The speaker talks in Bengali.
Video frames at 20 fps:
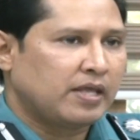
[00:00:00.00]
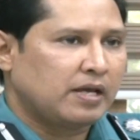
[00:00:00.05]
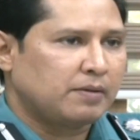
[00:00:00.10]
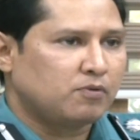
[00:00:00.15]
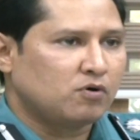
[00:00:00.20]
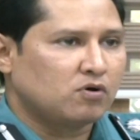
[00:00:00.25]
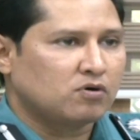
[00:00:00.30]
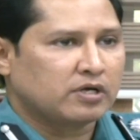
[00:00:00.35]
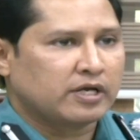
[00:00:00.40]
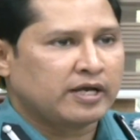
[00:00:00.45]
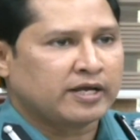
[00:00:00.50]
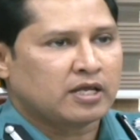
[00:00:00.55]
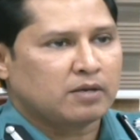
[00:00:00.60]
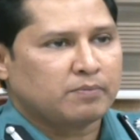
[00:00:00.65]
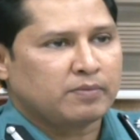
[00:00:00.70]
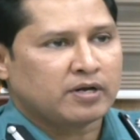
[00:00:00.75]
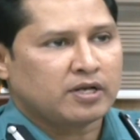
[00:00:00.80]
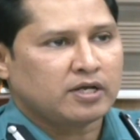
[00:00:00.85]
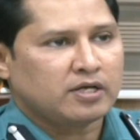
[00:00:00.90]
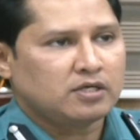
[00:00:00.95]
এবং
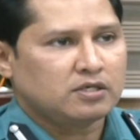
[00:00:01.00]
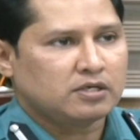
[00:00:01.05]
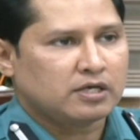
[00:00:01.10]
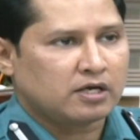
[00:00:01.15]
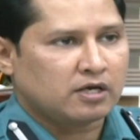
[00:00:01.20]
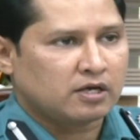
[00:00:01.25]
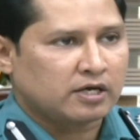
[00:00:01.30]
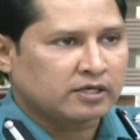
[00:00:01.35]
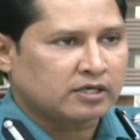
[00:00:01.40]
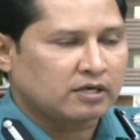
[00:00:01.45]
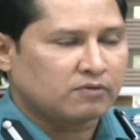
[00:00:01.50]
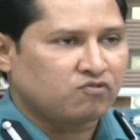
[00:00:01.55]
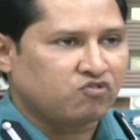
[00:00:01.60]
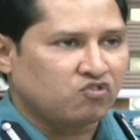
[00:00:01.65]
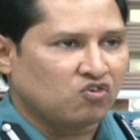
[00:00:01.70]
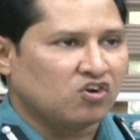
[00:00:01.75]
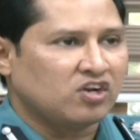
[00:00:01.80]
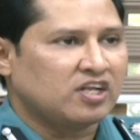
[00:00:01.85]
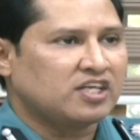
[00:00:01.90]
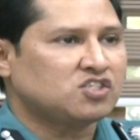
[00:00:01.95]
একেবারেই একটা
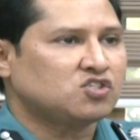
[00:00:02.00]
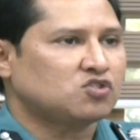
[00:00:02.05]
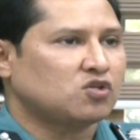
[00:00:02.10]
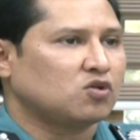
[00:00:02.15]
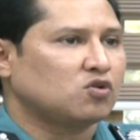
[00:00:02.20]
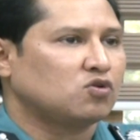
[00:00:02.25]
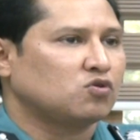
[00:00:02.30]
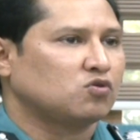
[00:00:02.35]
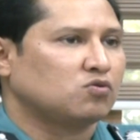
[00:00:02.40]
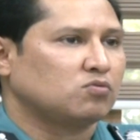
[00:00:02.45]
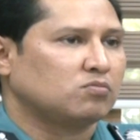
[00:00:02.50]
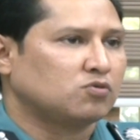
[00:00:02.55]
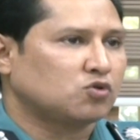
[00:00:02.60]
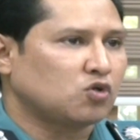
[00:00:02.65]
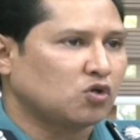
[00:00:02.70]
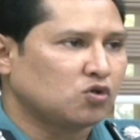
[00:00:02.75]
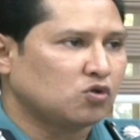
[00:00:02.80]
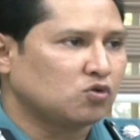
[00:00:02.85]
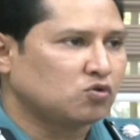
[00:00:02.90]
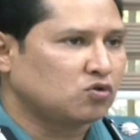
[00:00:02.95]
ফ্ললেস তদন্ত
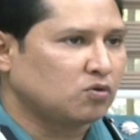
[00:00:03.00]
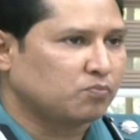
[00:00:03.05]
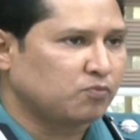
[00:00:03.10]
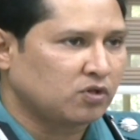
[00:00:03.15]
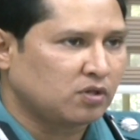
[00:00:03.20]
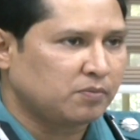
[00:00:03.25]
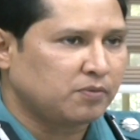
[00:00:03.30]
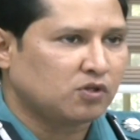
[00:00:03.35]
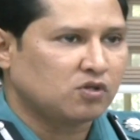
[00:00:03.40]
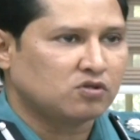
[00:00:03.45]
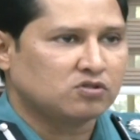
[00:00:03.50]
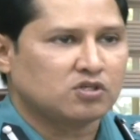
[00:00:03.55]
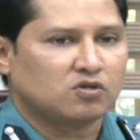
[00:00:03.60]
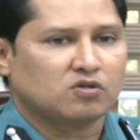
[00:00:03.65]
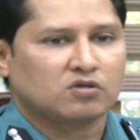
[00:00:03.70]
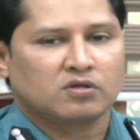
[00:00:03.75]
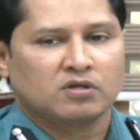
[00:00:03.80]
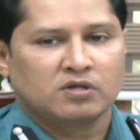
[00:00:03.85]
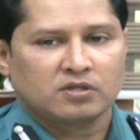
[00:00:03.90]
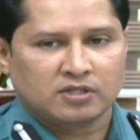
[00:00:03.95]
তদন্ত প্রতিবেদন যেন
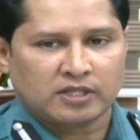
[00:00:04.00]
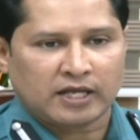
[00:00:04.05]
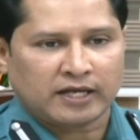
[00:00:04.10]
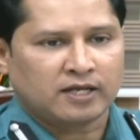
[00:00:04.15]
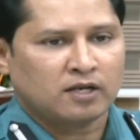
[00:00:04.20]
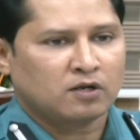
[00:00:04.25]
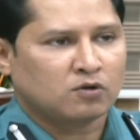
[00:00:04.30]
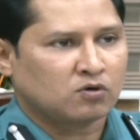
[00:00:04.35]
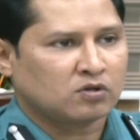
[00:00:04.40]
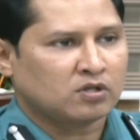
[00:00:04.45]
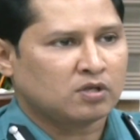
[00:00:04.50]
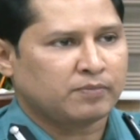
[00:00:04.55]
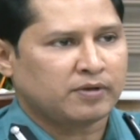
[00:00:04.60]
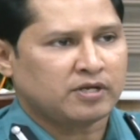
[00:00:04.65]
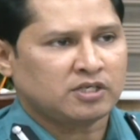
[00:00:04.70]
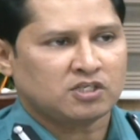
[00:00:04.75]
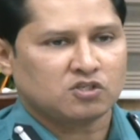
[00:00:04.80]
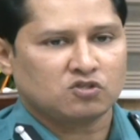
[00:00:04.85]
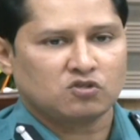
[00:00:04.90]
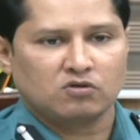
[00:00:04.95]
দাখিল করতে
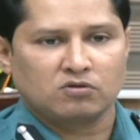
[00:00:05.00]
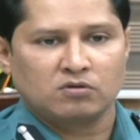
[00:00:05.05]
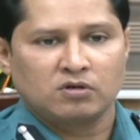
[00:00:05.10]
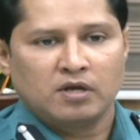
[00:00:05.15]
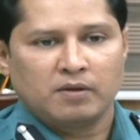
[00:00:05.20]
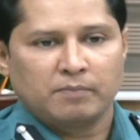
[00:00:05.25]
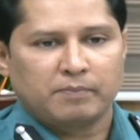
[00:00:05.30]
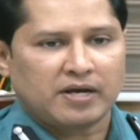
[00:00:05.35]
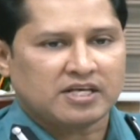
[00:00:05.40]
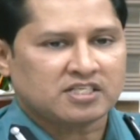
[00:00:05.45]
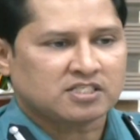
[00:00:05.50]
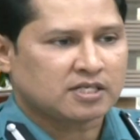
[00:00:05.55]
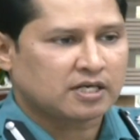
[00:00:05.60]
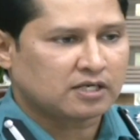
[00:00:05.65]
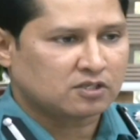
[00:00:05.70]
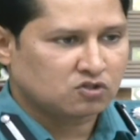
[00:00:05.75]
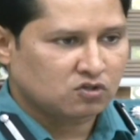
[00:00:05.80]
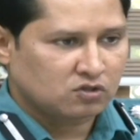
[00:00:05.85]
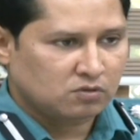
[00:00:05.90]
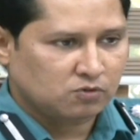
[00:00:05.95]
পারে সেজন্য পাঁচ
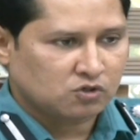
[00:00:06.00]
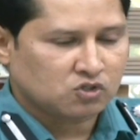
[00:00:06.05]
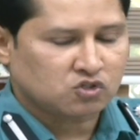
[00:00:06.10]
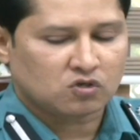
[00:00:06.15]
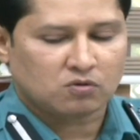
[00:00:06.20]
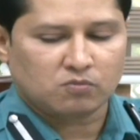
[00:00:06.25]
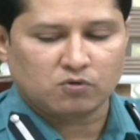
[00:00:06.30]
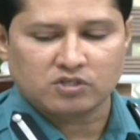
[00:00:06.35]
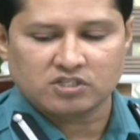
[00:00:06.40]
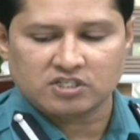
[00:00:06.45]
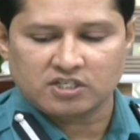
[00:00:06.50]
কার্য দিবস সময়